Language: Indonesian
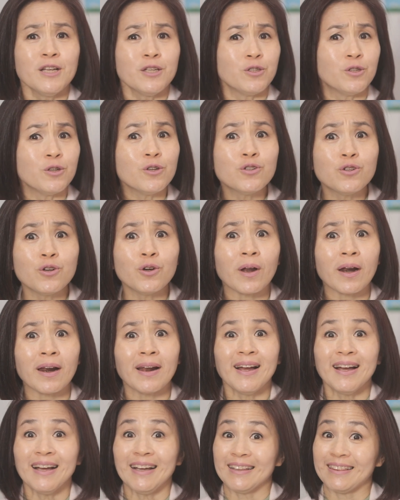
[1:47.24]
jujur
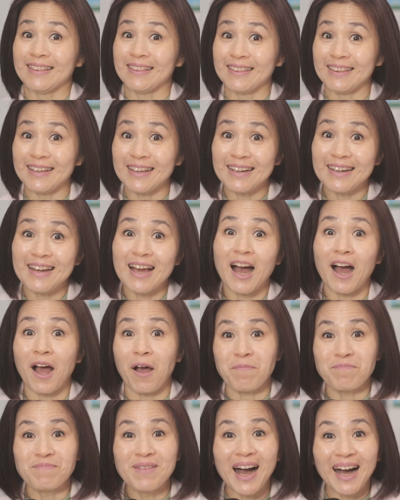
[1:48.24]

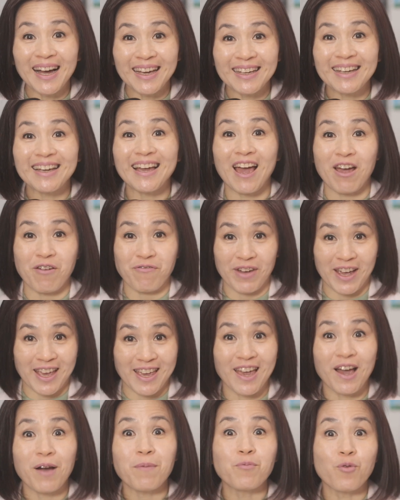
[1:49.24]
tidak baik
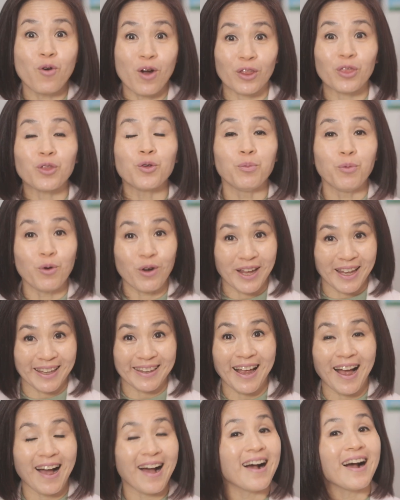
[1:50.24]
efeknya buat tubuh
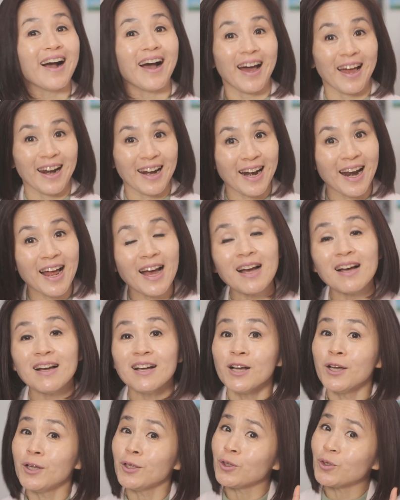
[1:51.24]
kita karena
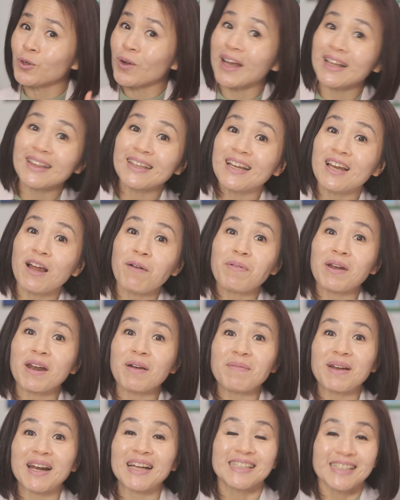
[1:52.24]
Tuhan tidak pernah
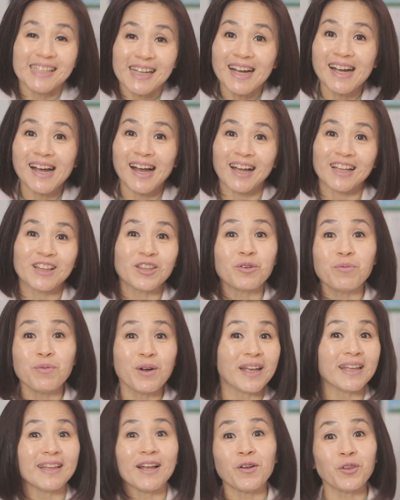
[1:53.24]
merancangkan tubuh
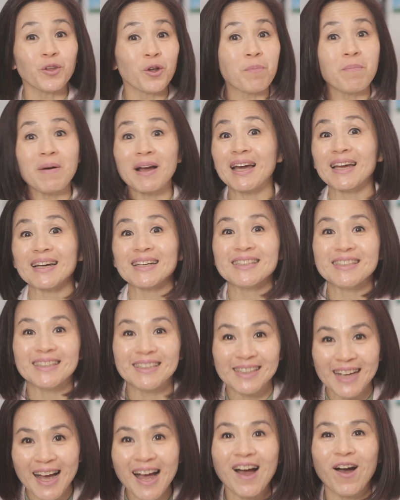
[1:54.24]
kita untuk
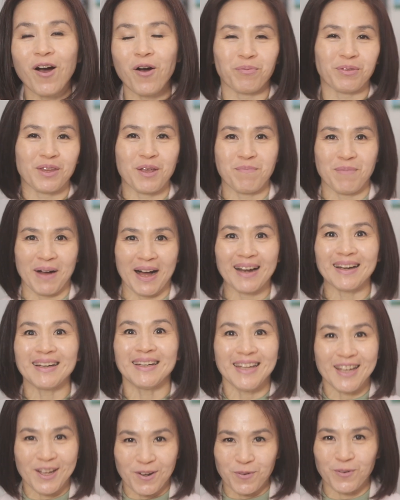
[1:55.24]
bekerja optimal
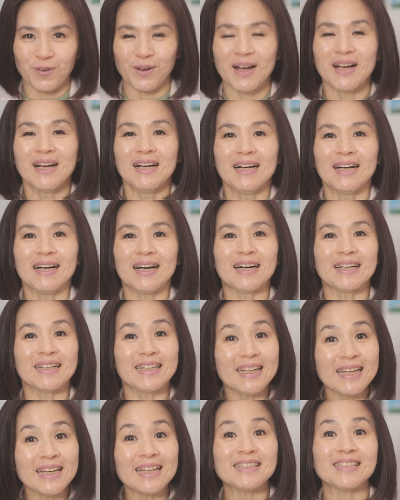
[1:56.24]
di eh,
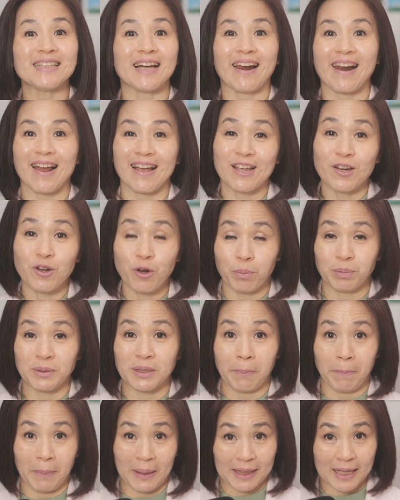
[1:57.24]
di cara hidup
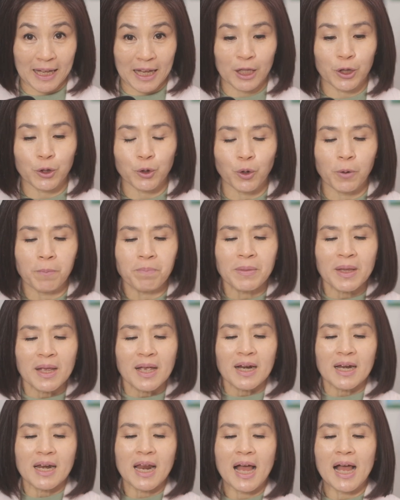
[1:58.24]
seperti itu.
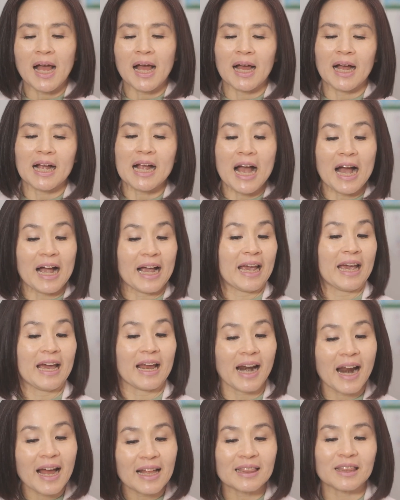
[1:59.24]
Nah, nggak
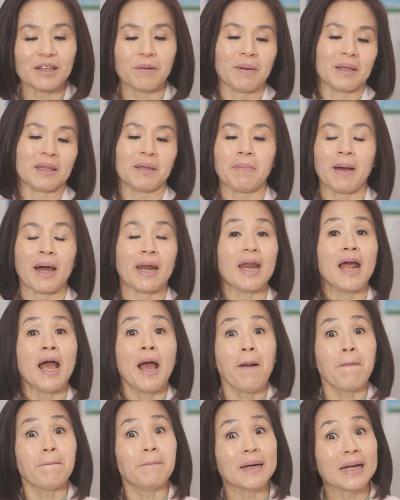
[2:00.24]
heran teman-teman,
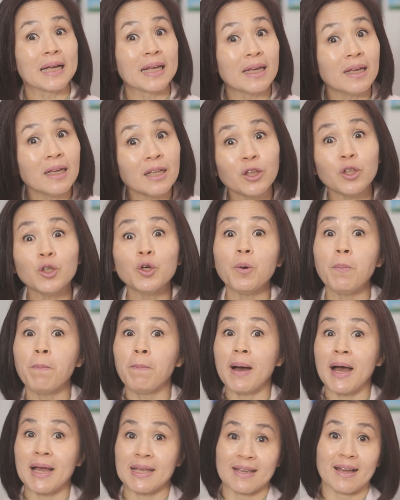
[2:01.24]
begitu
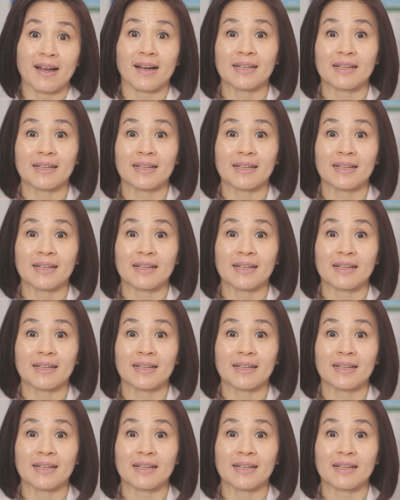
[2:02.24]
banyak